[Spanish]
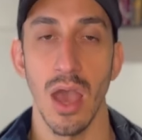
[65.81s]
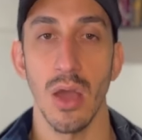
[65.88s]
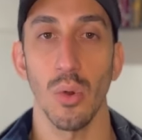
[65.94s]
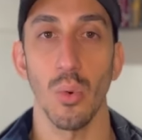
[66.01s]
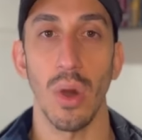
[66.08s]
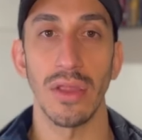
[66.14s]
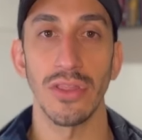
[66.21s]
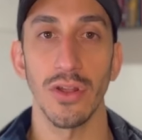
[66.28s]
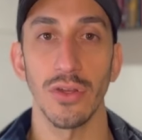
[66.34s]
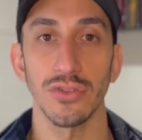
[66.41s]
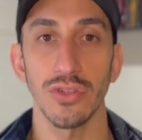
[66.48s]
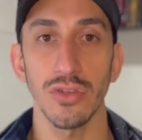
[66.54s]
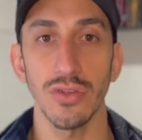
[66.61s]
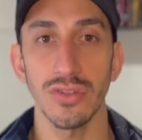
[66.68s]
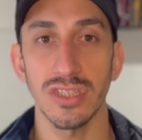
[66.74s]
Cuando
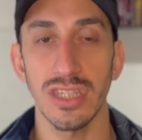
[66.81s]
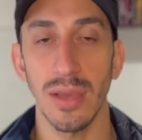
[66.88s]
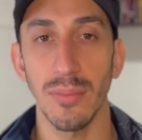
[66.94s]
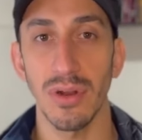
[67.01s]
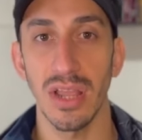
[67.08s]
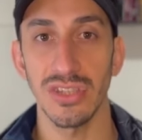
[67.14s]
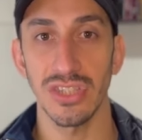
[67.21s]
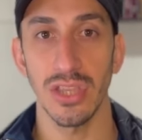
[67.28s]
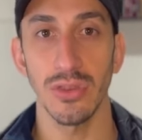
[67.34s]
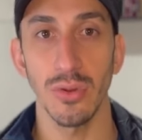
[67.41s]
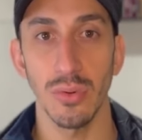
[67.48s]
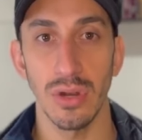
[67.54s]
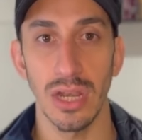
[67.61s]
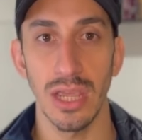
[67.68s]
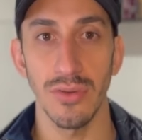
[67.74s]
nosotros estamos leyendo
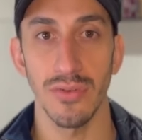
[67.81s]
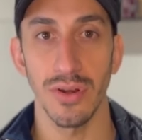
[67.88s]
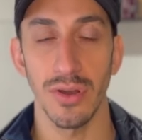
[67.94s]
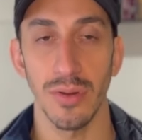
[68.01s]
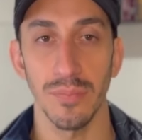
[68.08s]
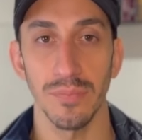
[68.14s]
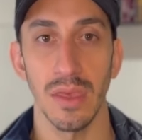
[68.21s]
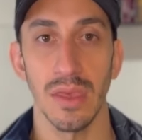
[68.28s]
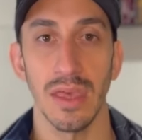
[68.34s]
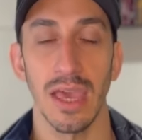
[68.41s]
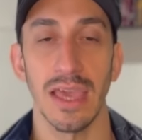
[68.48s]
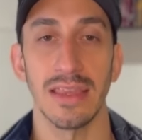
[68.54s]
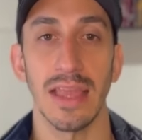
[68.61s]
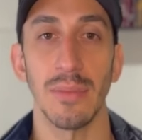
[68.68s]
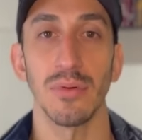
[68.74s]
un libro,
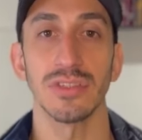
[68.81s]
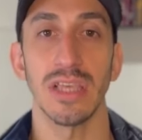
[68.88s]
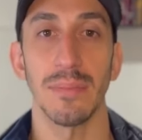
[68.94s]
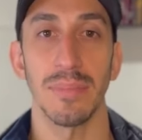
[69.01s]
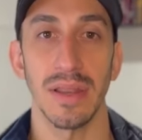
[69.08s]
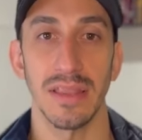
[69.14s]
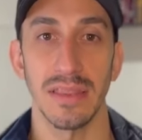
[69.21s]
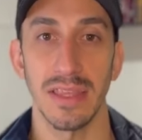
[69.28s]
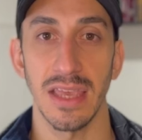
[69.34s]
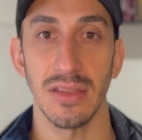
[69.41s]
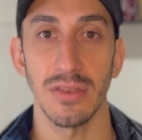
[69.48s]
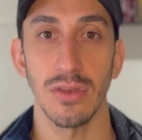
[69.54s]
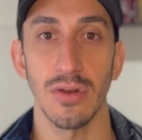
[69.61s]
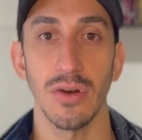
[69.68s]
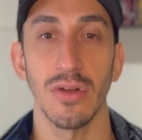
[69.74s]
estamos
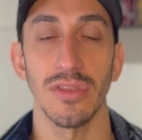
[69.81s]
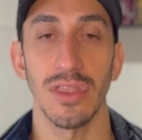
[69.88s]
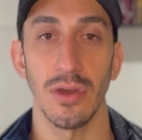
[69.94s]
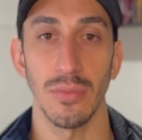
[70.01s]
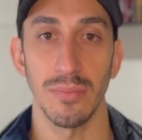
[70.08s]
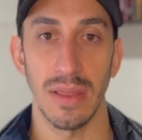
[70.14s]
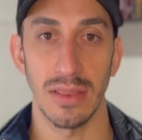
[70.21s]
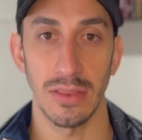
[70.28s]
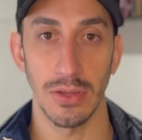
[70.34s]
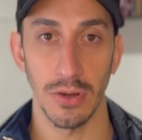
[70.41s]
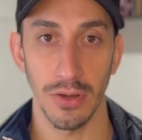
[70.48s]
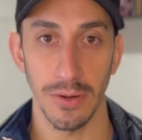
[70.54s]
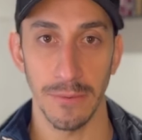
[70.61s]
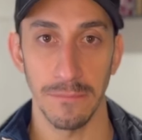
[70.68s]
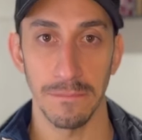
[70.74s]
aprendiendo de un
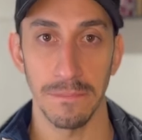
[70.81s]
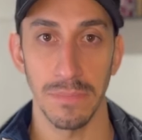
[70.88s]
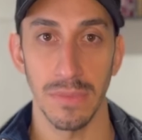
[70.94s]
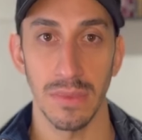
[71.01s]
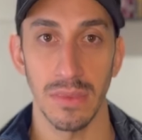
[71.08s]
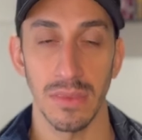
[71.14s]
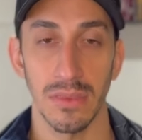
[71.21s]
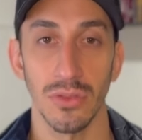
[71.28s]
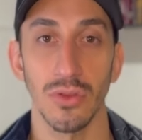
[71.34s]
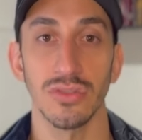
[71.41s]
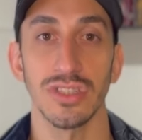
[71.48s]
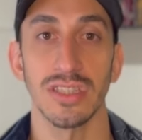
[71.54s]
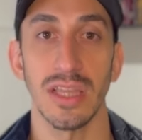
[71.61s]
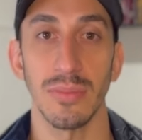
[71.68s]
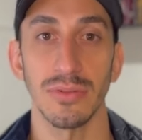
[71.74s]
mentor, nos
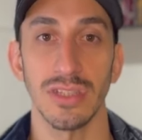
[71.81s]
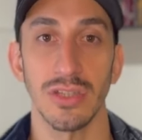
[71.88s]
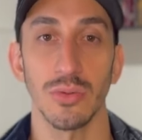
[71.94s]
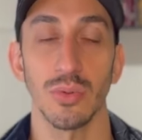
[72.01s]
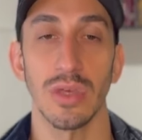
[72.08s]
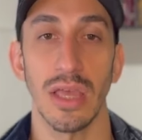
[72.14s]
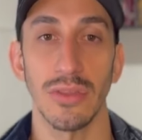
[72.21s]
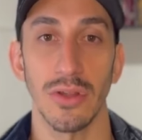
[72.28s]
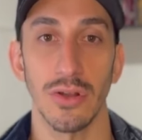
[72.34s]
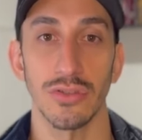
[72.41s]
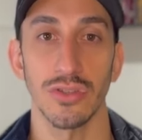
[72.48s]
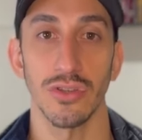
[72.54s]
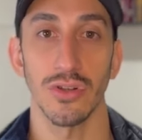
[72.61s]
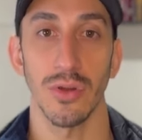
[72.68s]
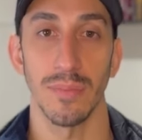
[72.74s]
estamos estudiando
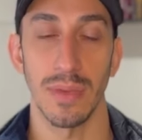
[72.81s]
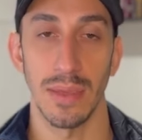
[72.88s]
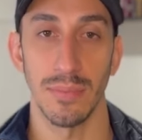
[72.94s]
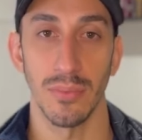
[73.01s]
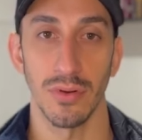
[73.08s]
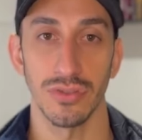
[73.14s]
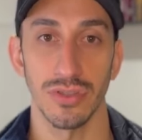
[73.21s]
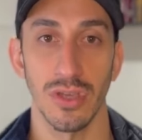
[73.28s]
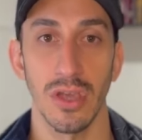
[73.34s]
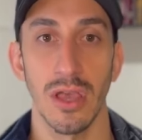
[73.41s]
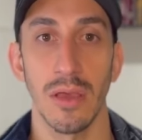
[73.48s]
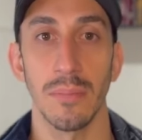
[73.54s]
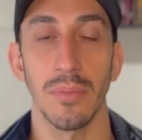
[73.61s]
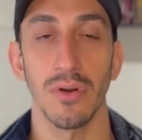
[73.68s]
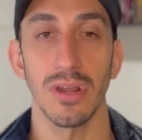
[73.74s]
nosotros mismos,
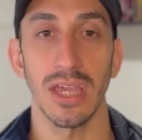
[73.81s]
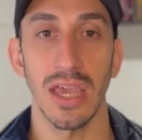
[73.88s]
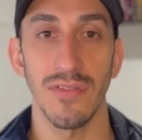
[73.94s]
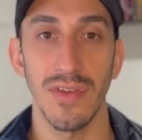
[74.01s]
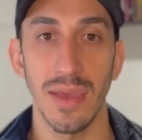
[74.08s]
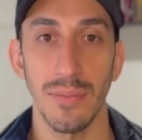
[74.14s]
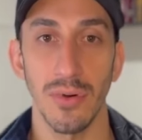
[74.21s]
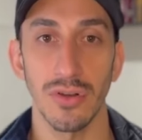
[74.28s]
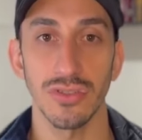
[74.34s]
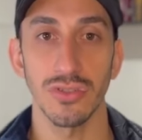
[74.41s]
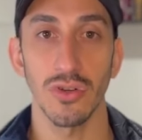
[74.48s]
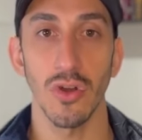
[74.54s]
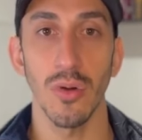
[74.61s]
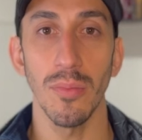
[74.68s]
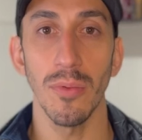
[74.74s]
porque vemos
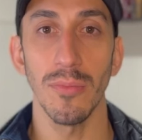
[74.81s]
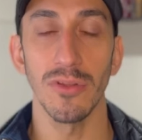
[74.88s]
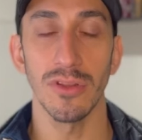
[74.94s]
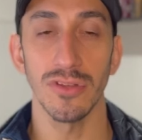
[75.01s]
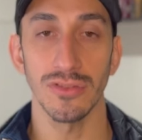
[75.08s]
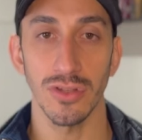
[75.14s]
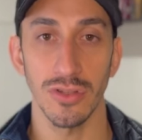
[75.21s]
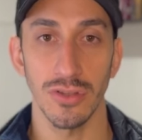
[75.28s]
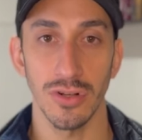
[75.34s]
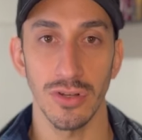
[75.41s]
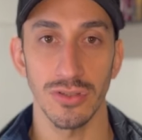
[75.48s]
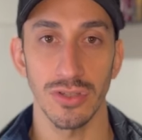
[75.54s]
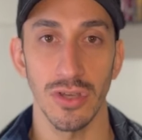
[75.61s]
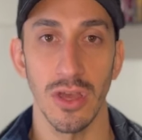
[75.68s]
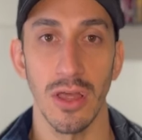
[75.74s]
cómo
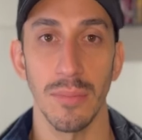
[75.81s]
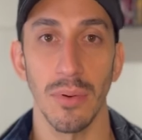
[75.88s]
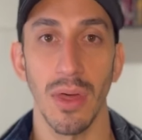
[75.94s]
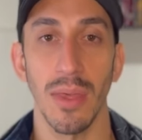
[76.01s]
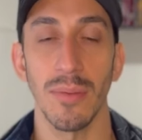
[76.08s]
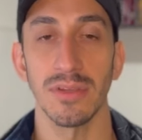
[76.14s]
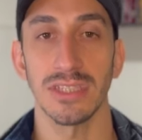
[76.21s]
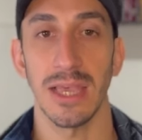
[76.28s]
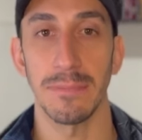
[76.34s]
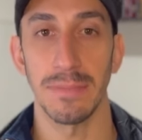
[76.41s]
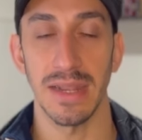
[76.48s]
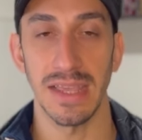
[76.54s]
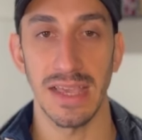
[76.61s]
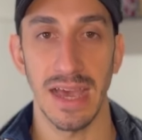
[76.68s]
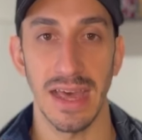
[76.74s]
nosotros podemos
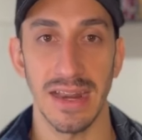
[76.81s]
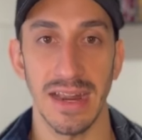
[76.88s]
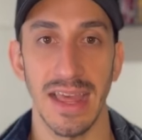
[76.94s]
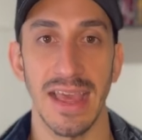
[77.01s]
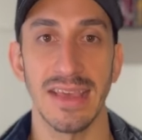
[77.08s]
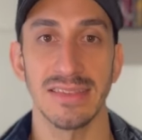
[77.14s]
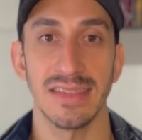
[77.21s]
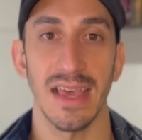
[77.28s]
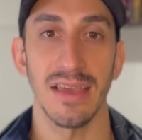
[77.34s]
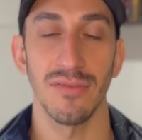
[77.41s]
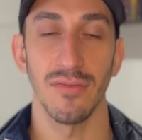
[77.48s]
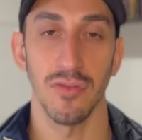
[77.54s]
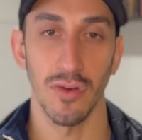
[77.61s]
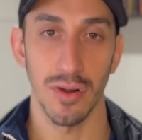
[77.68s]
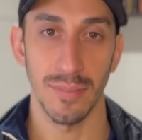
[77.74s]
aplicar esa
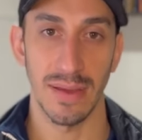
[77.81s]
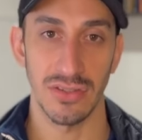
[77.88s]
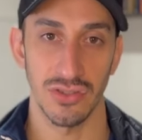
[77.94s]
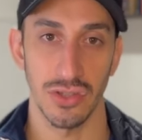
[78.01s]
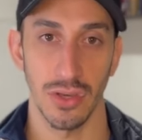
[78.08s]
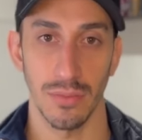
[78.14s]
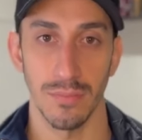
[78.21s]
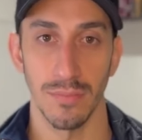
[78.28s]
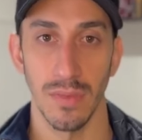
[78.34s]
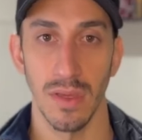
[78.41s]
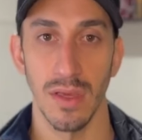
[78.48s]
información.